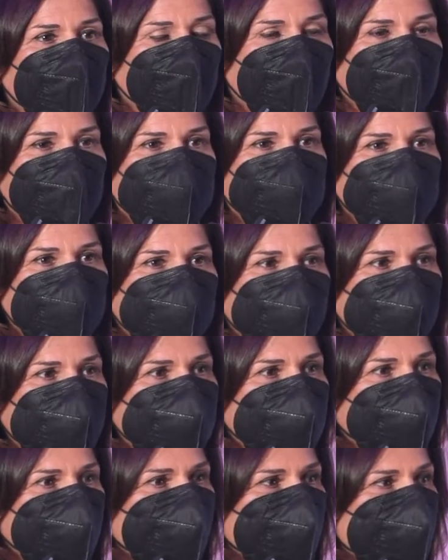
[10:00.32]
Buenas
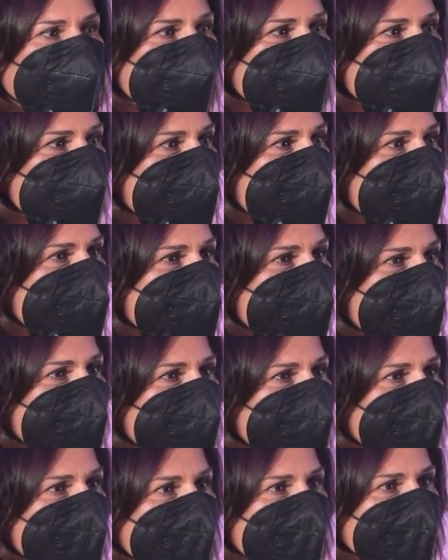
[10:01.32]
noches a todos.
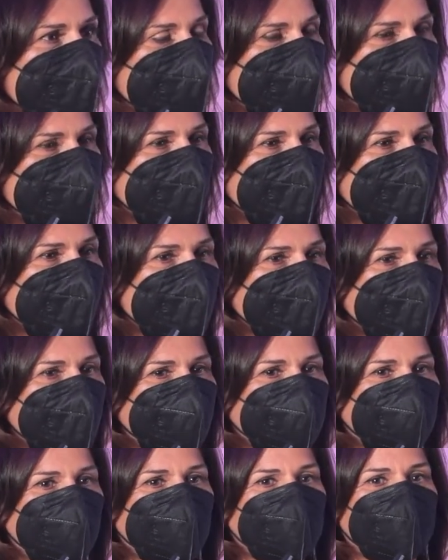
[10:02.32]
Eh, agradecer a La
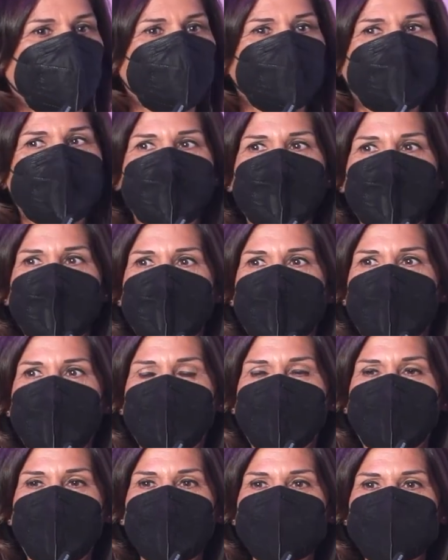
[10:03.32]
Razón
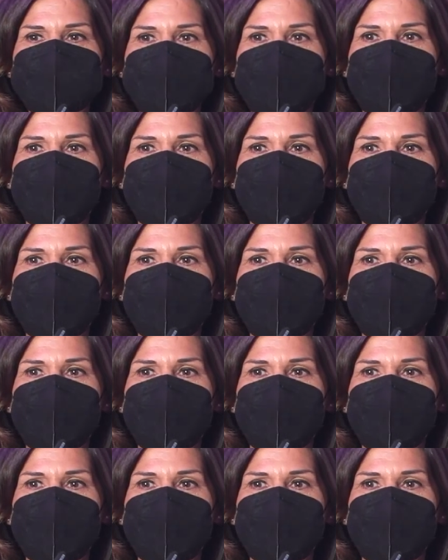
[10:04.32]
el que nos